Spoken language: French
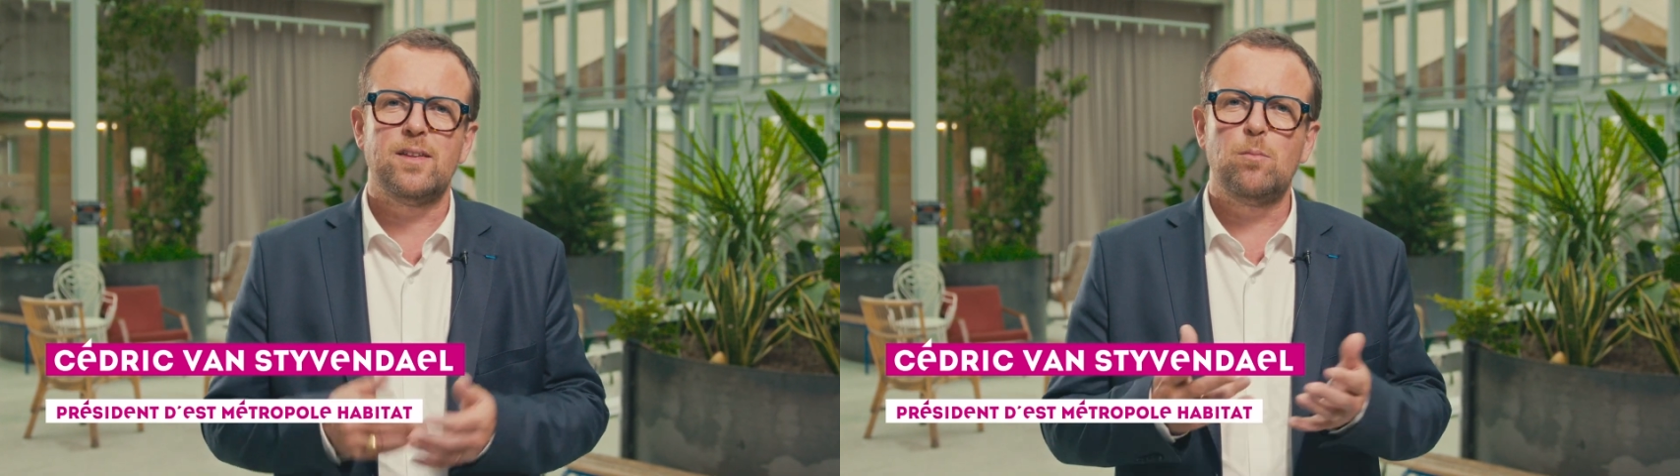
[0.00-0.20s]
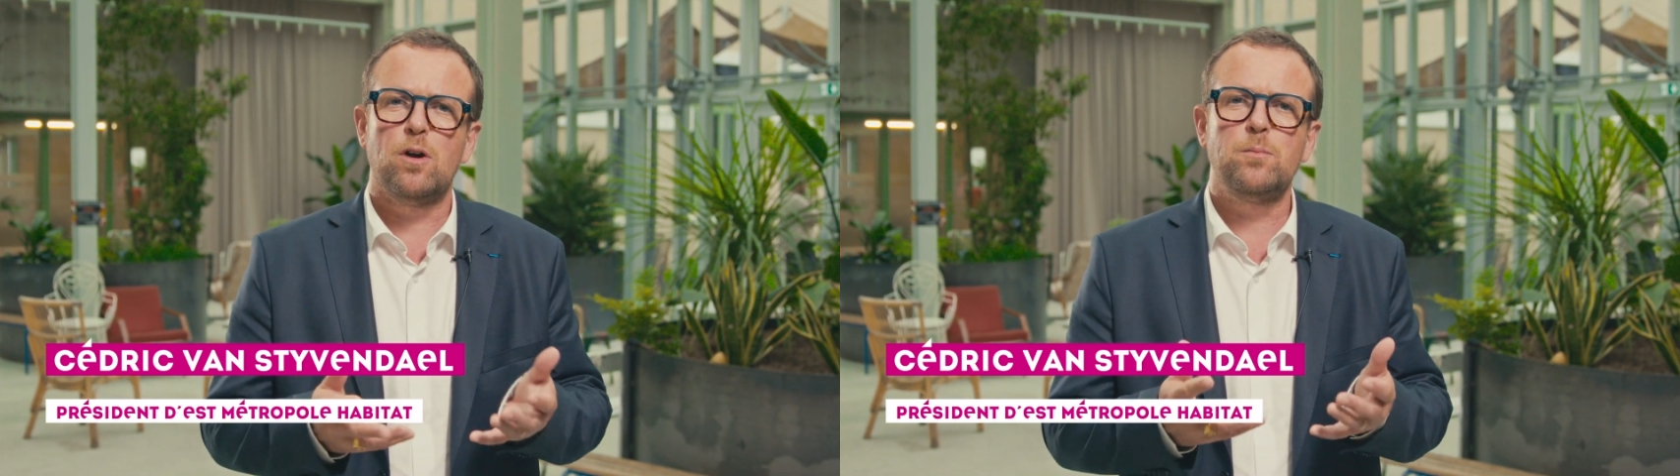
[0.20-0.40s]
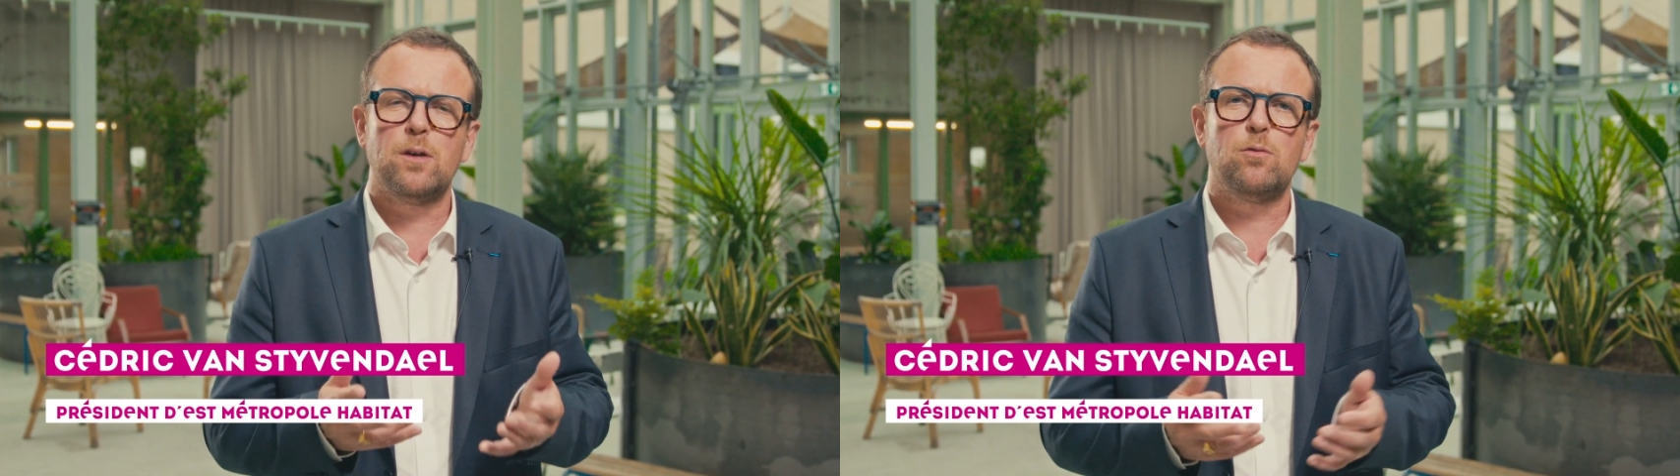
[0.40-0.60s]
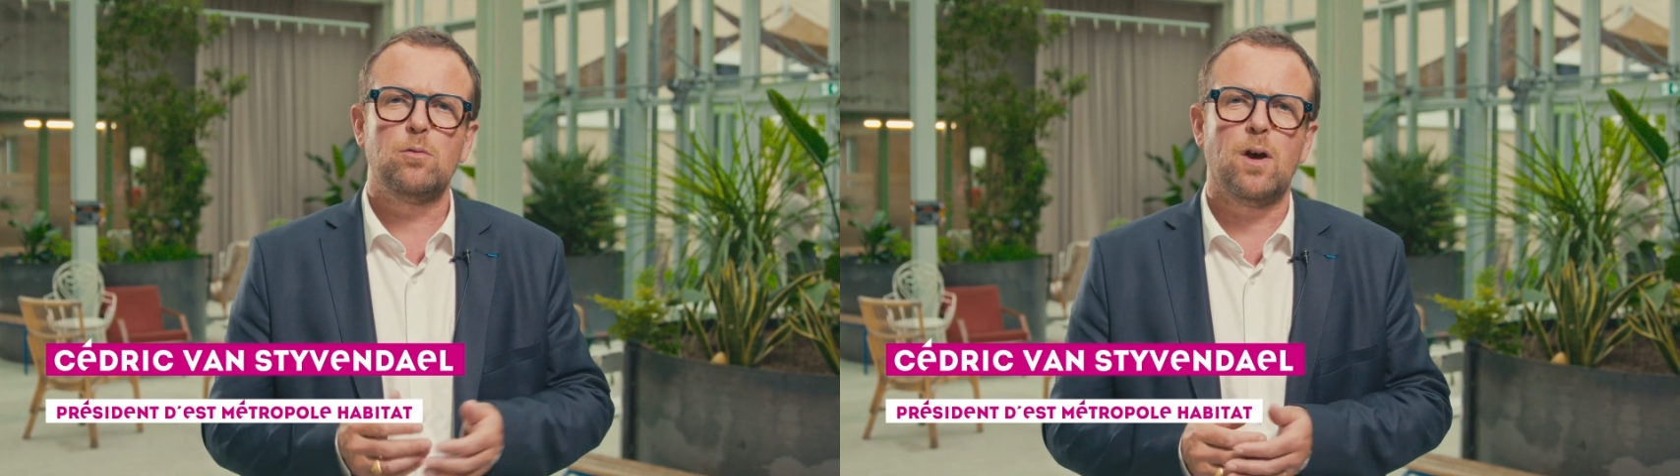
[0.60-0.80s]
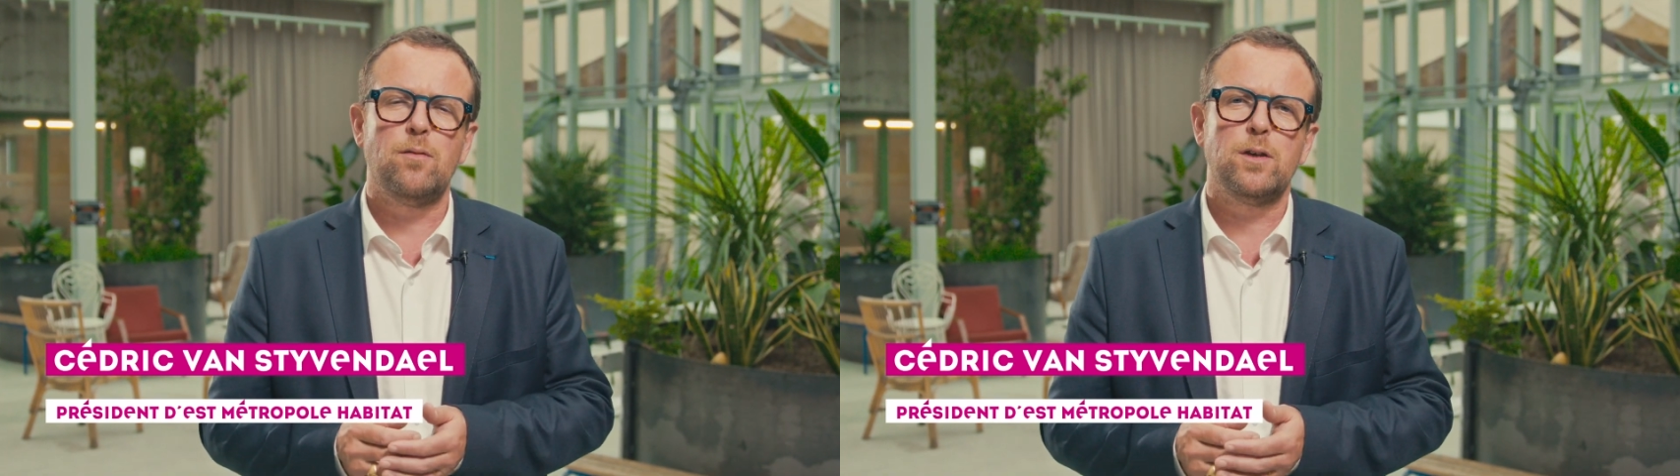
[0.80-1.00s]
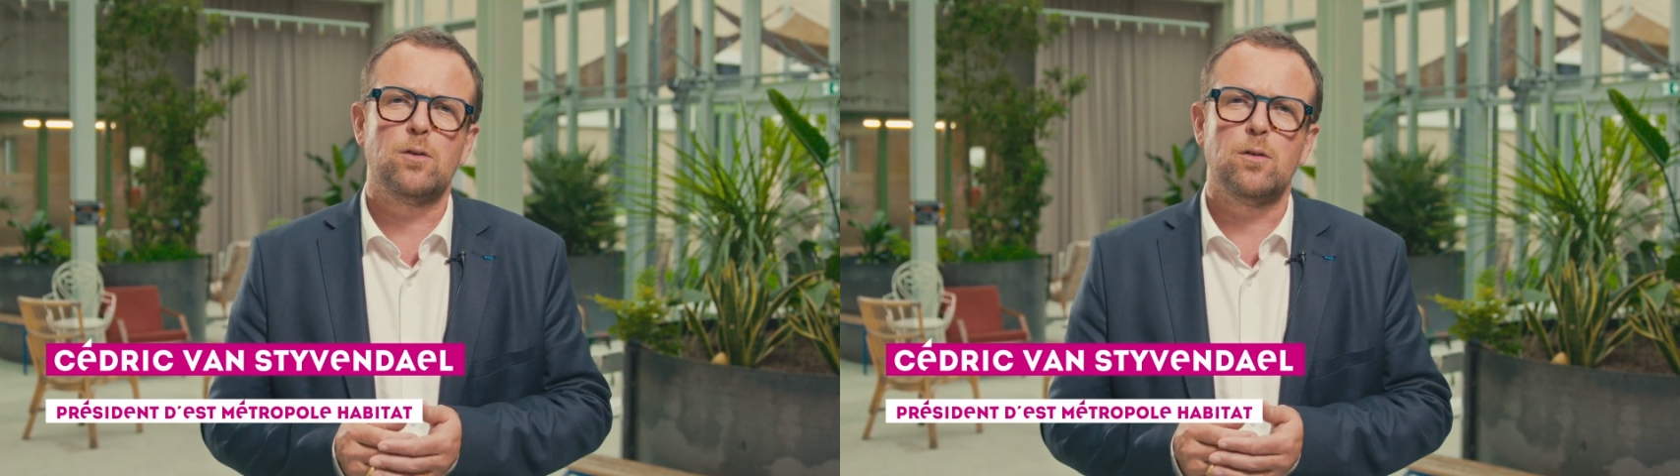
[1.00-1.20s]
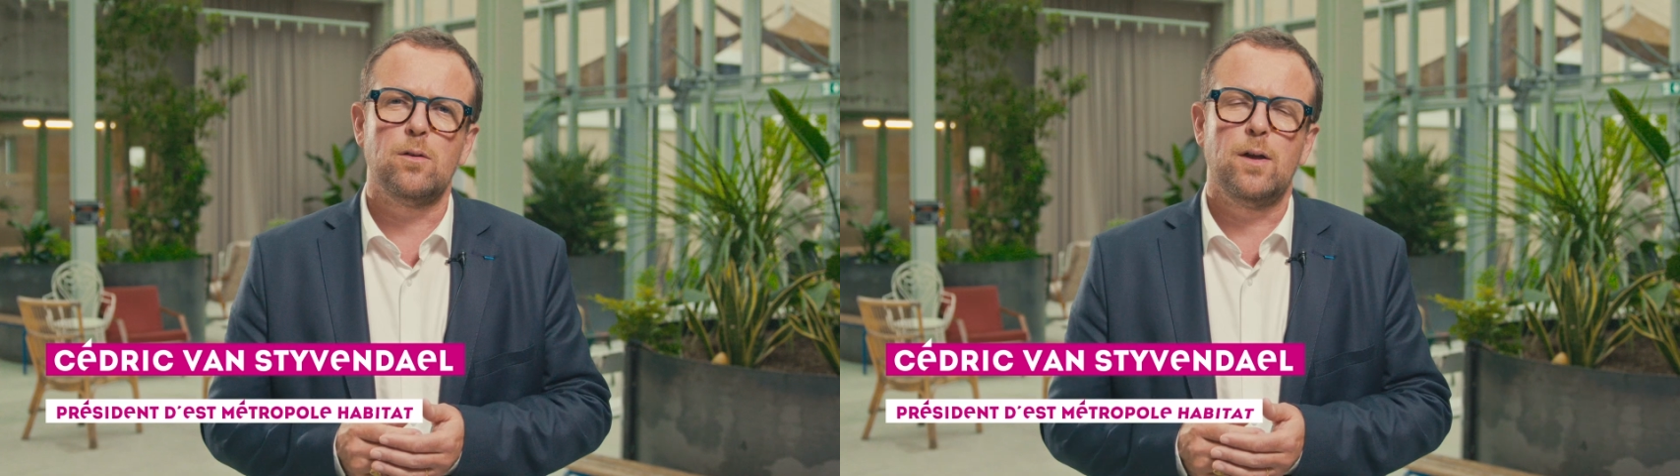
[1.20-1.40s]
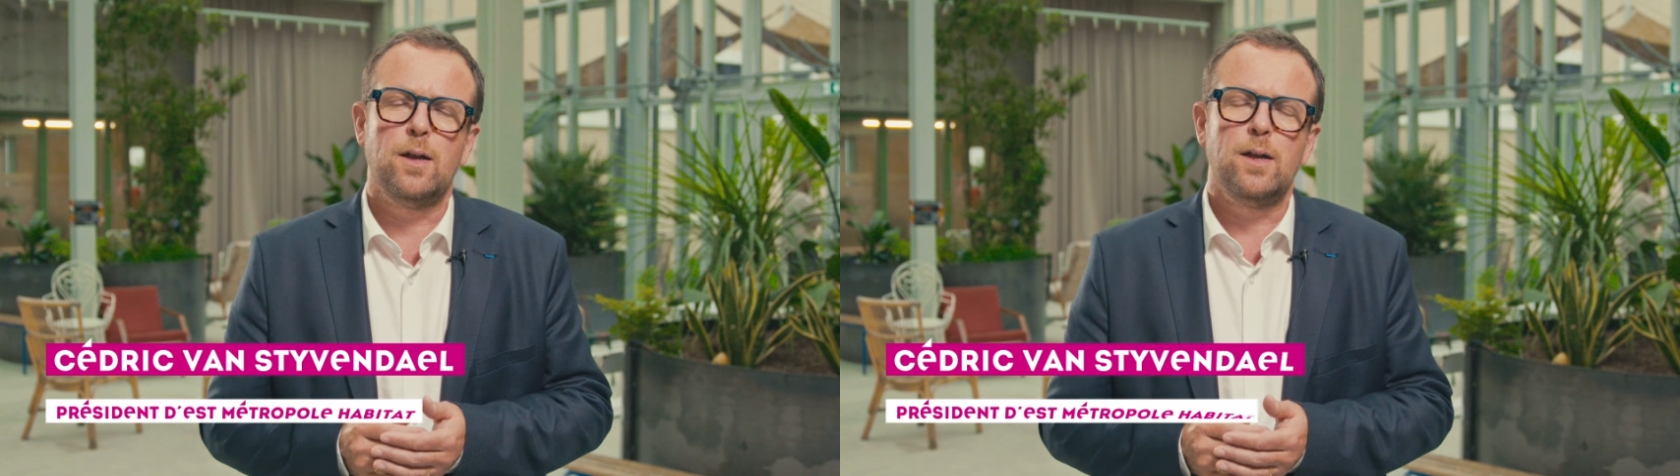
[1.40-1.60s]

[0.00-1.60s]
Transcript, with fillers: D'abord, bien sûr, avec euh,